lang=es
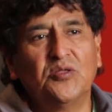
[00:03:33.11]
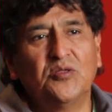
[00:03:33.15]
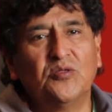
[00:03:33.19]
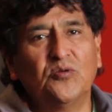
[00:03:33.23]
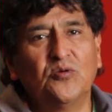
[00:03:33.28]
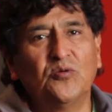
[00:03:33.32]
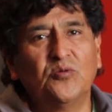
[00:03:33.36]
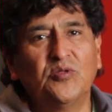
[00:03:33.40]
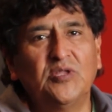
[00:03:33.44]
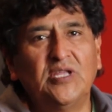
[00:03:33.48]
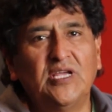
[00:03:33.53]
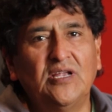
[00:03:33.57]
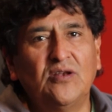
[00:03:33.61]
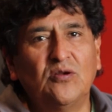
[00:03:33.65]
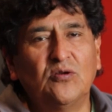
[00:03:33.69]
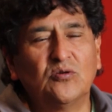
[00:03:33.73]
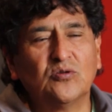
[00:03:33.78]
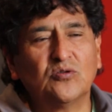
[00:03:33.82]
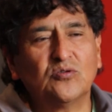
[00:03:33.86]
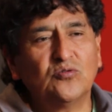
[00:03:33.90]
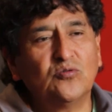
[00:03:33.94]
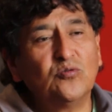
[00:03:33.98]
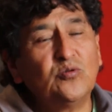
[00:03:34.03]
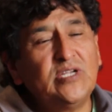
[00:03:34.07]
donde
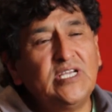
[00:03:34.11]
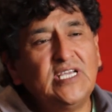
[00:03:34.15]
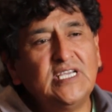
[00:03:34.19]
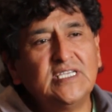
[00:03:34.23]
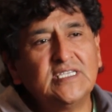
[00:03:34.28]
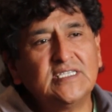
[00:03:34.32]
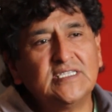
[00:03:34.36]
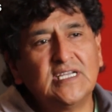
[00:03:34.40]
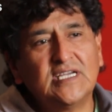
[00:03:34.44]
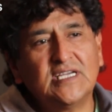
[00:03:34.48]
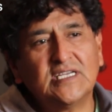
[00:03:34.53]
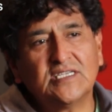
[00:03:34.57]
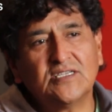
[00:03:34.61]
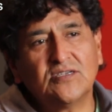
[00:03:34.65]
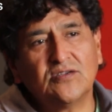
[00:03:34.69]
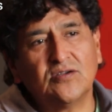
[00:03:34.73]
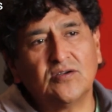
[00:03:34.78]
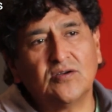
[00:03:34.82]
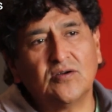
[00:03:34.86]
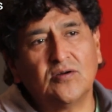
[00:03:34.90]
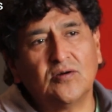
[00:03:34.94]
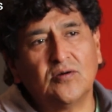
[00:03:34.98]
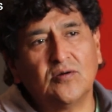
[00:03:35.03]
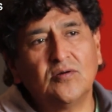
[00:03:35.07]
los turistas
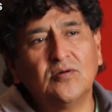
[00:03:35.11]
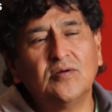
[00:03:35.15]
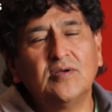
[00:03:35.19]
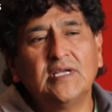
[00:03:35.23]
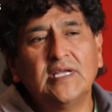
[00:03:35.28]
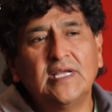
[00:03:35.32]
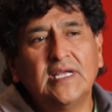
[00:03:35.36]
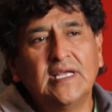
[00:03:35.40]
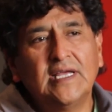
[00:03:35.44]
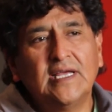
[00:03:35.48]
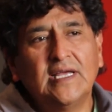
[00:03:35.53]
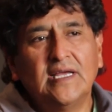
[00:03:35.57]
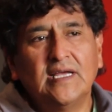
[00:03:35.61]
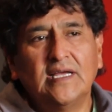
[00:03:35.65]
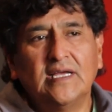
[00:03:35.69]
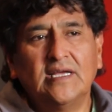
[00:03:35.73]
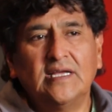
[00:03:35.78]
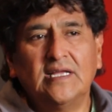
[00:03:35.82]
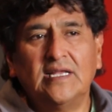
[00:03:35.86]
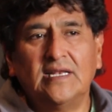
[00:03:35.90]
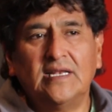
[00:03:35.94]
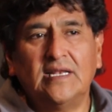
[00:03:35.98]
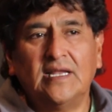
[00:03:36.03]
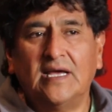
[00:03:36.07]

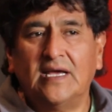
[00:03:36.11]
o